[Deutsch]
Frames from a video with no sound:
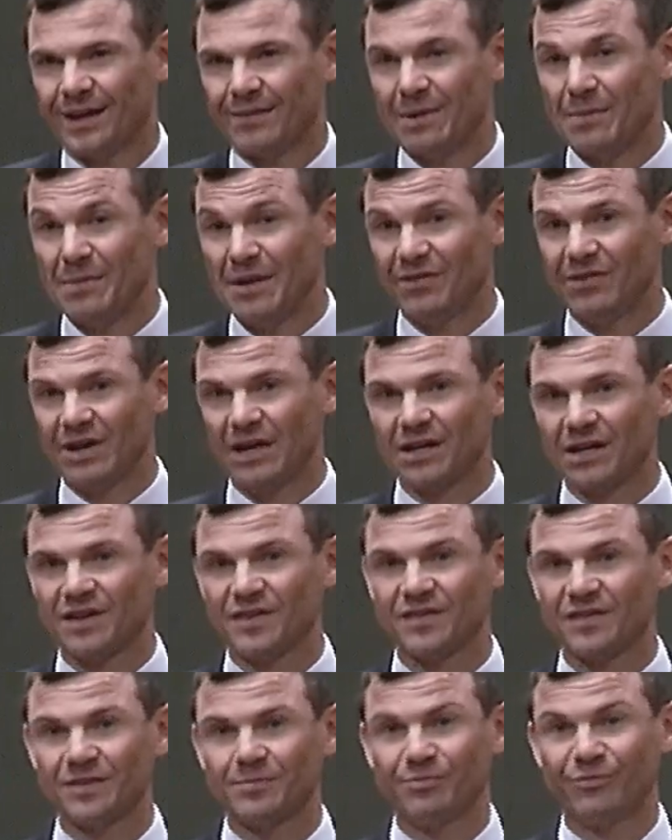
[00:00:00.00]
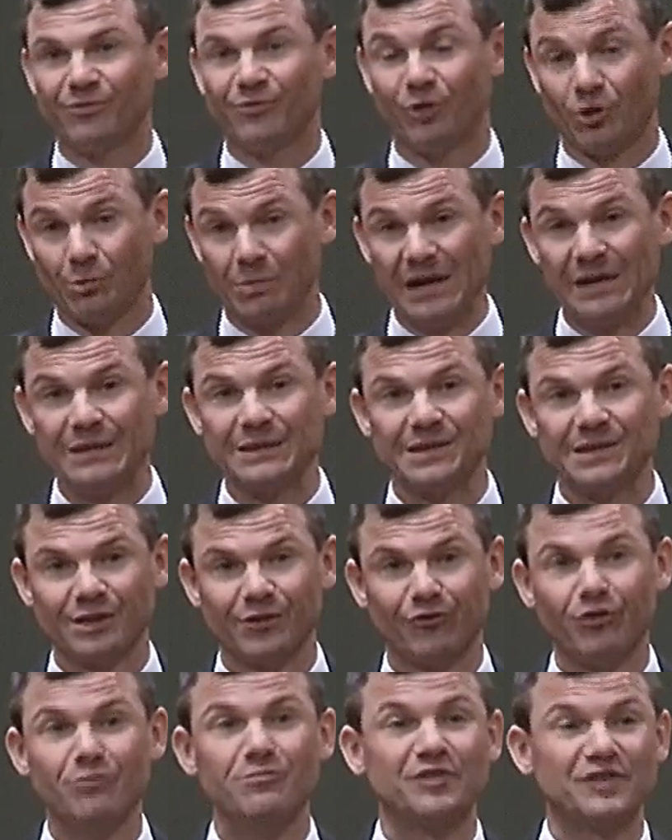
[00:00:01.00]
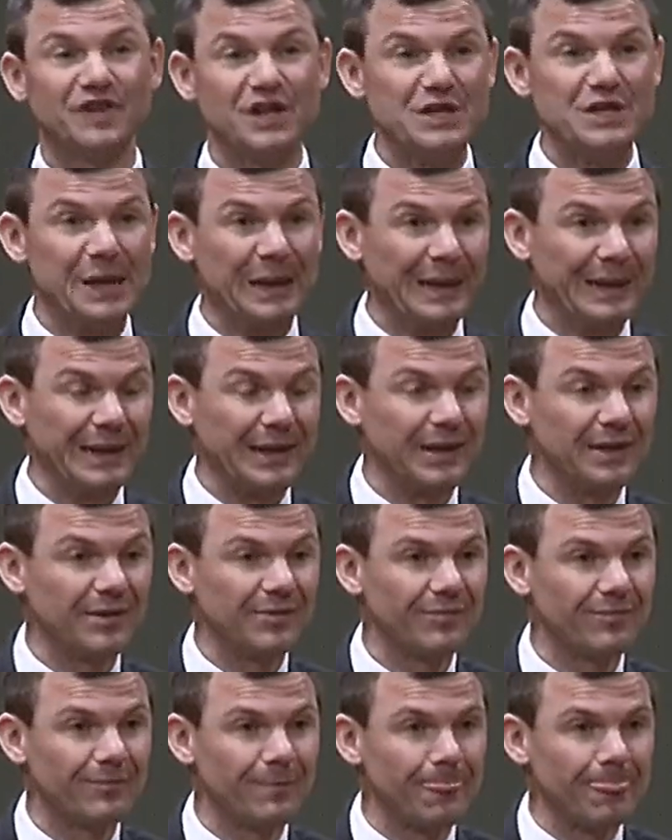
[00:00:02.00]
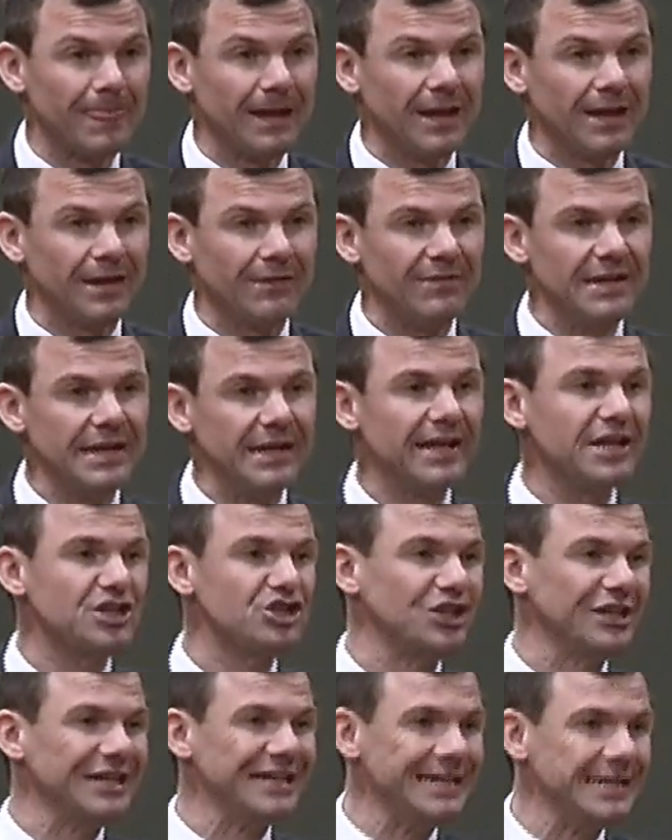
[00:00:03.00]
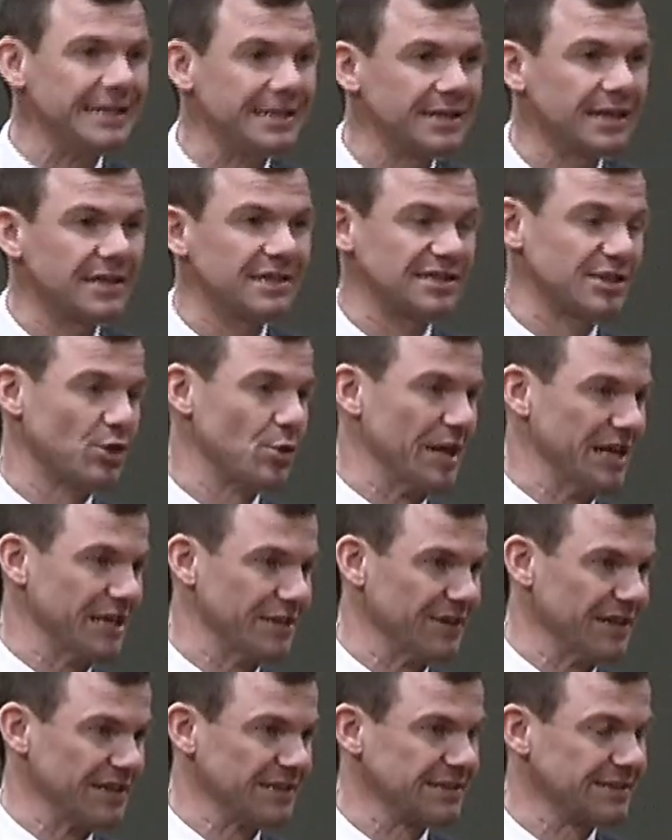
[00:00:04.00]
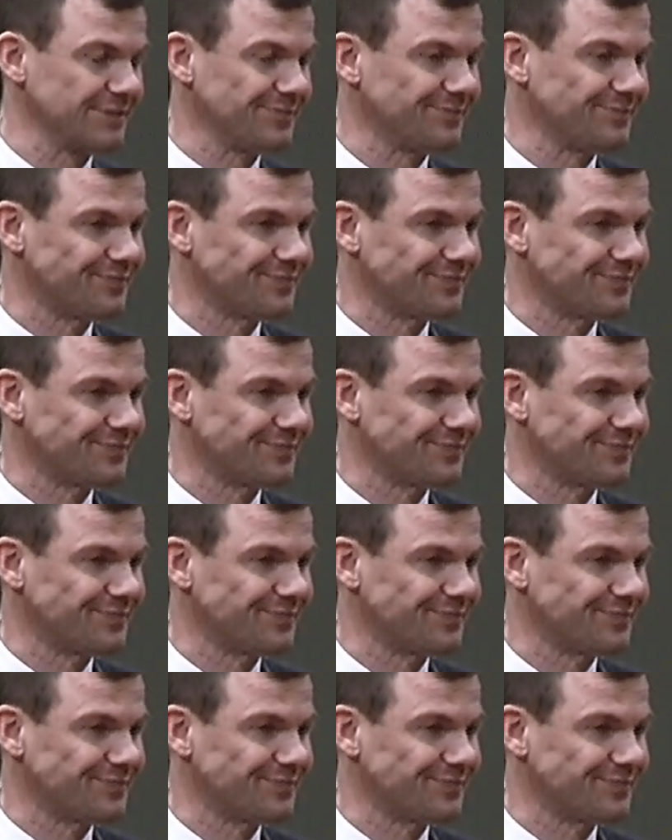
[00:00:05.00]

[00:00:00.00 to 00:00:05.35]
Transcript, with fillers: Bei mir war das vor bald 15 Jahren. Wie geschieht so etwas?